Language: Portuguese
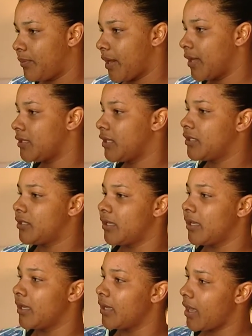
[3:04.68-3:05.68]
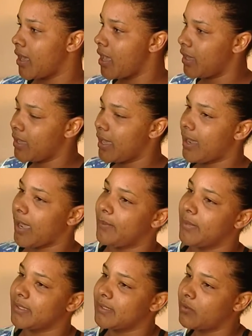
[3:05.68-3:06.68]
a gente erguer a
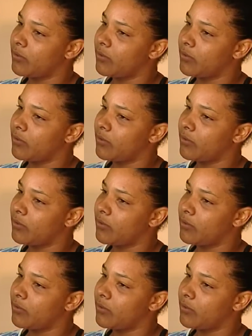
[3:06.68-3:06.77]
cabeça e